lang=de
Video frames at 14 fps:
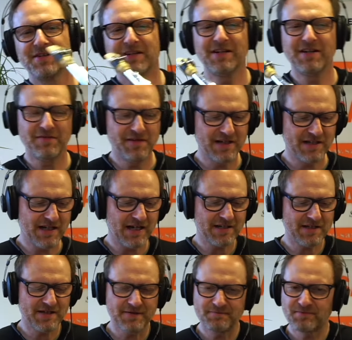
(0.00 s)
Ne? Vier
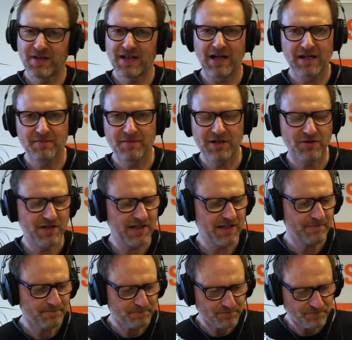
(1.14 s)
Takte, kleine
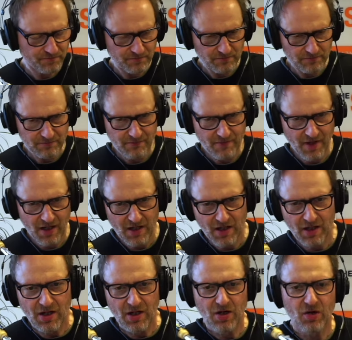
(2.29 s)
Melodie.
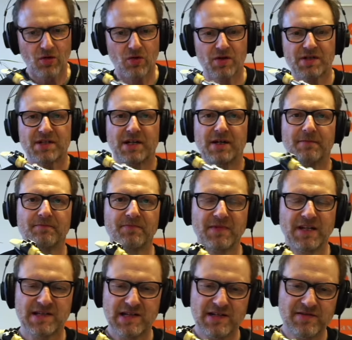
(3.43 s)
Und ähm,
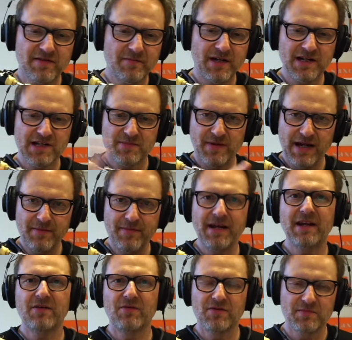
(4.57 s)
jetzt lassen wir mal das
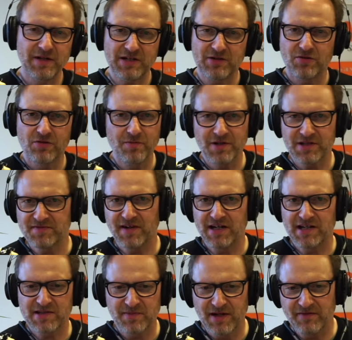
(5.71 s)
Playback und Metronom lassen wir
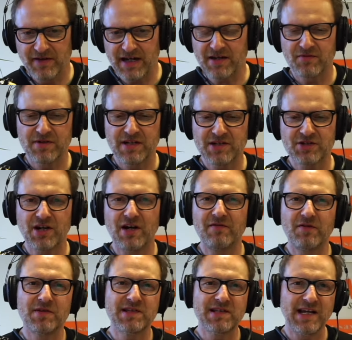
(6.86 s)
alles mal weg und jetzt schauen
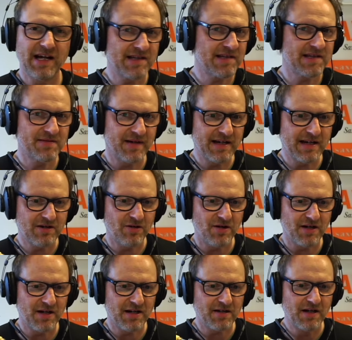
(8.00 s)
wir uns die ersten zwei
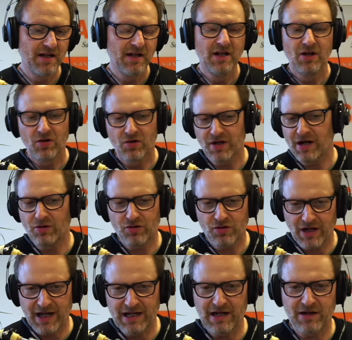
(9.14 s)
Akkorde an. Oder
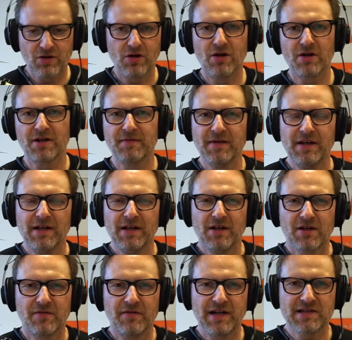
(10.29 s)
auch alle Akkorde.
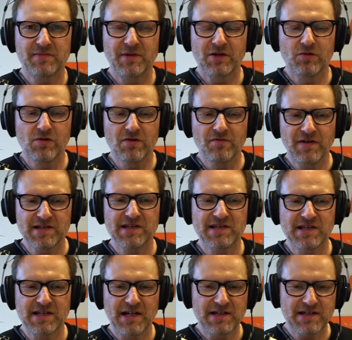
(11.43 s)
Können wir erstmal gucken, was ist
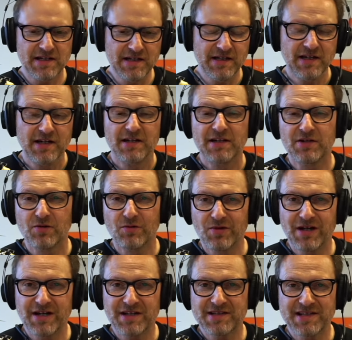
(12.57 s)
denn da drin? Die
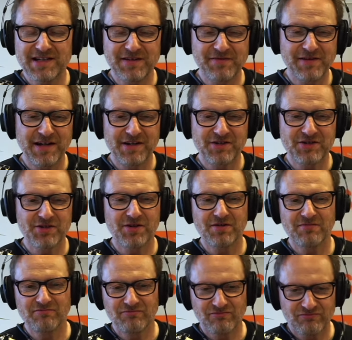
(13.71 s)
Tonart, seht ihr vielleicht
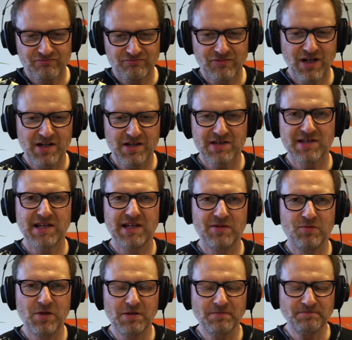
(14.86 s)
schon, na, ne? ist
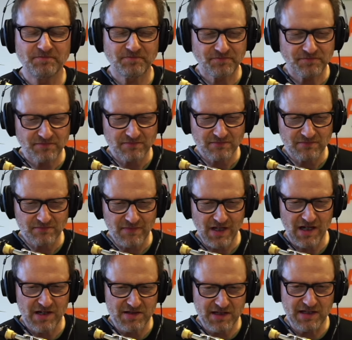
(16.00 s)
C-Dur.
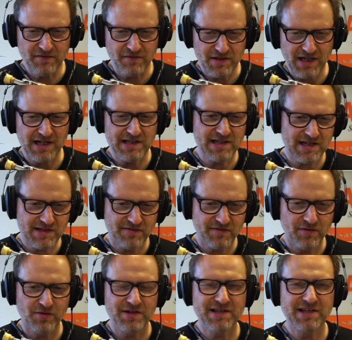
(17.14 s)
Also hier fürs
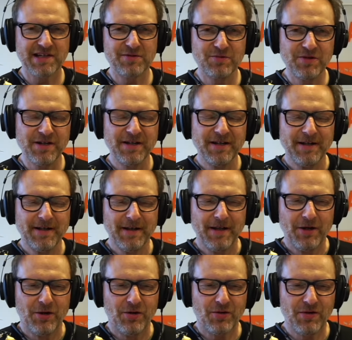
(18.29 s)
Altsaxophon C-Dur.
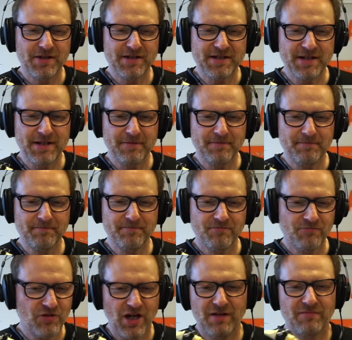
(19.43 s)
Und ähm,
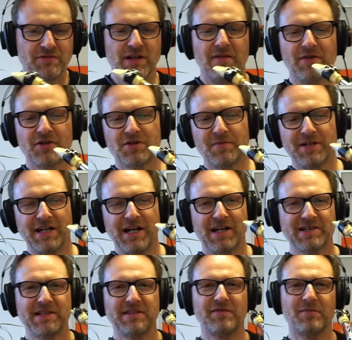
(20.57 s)
ja, da haben wir schon mal die
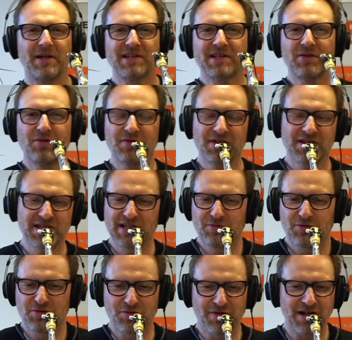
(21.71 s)
erste Information,
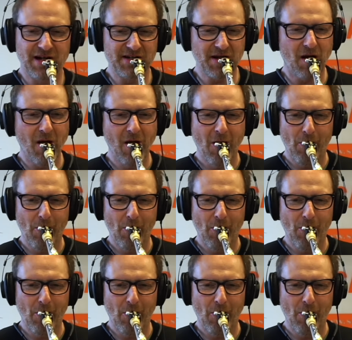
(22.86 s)
C-Dur-Tonleiter.